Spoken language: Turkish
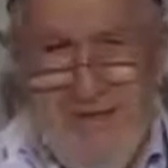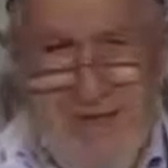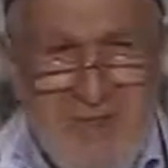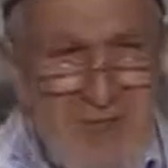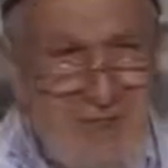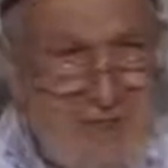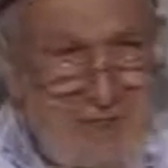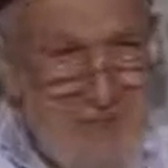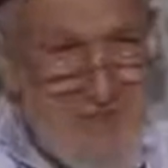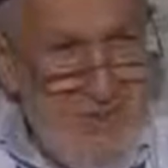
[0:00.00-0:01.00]
Bir garga
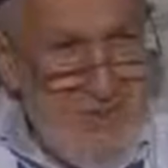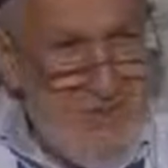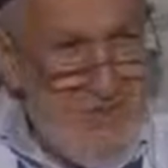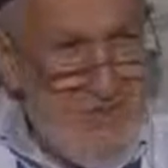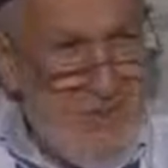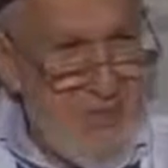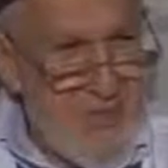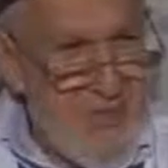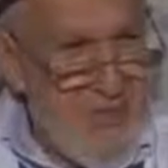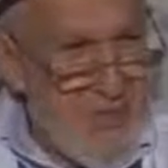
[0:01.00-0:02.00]
gelmiş,
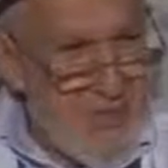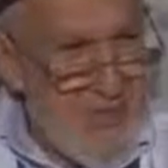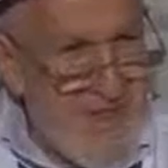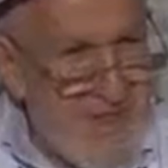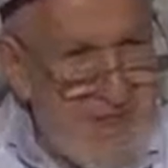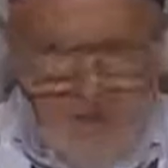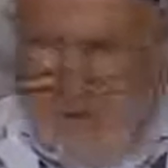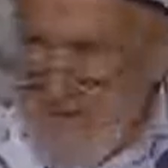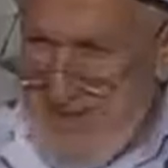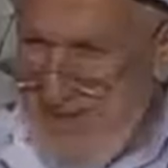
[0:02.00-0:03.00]
toprağı
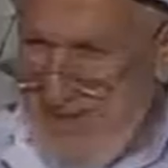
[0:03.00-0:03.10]
eşelemiş.